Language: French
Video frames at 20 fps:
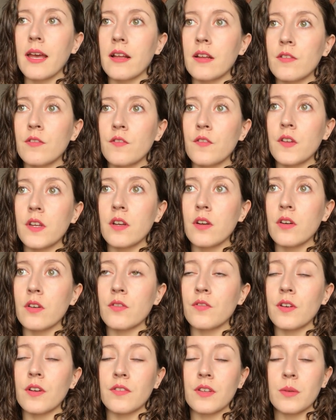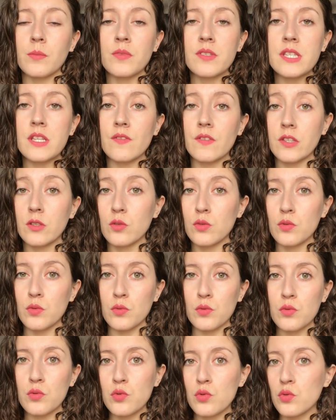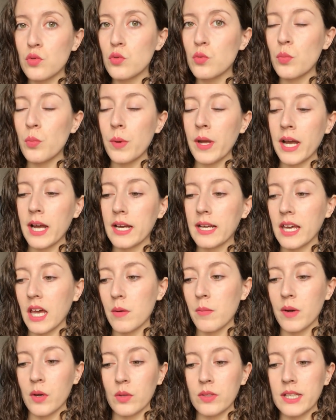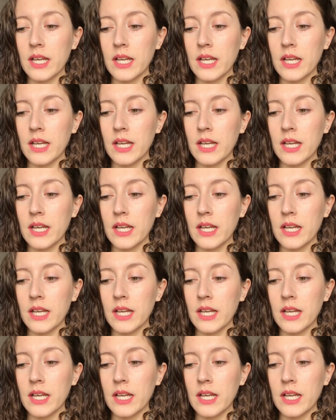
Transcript: Elle fait, euh, enfin vraiment ses vidéos sont super agréables à